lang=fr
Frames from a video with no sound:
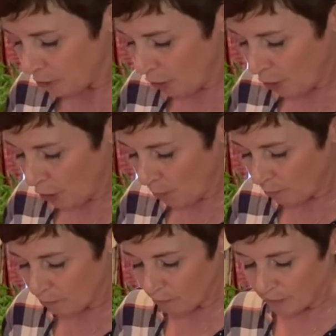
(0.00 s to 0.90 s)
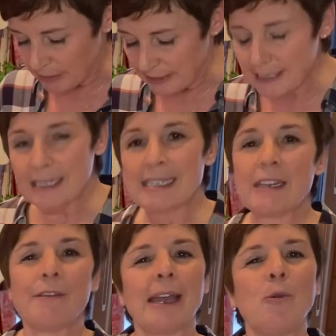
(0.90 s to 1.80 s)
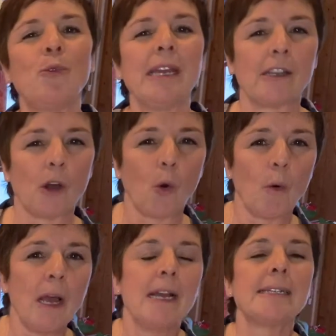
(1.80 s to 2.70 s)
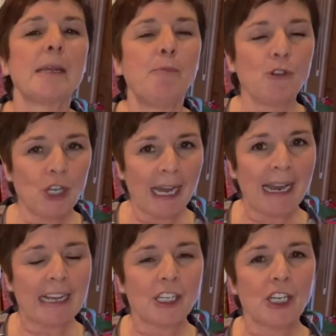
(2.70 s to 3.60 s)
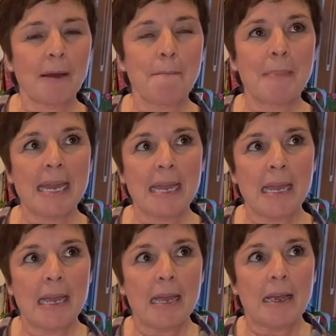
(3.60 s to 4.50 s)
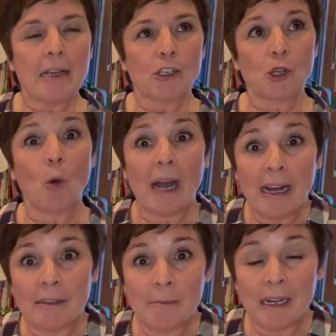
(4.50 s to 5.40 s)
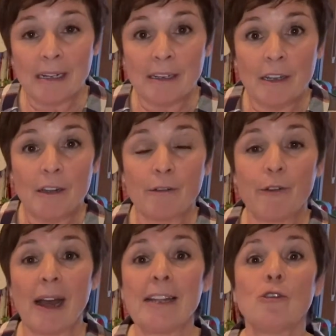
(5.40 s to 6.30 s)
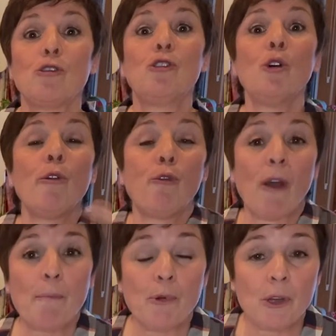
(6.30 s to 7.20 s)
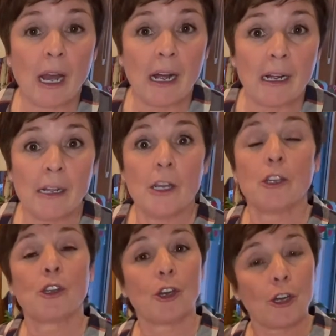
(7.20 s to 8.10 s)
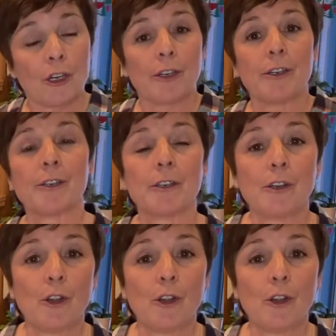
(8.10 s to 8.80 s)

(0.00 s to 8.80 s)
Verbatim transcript: euh, c'est vrai oui et non. C'est plus cher à l'achat, mais son rendement va être deux fois plus grand que le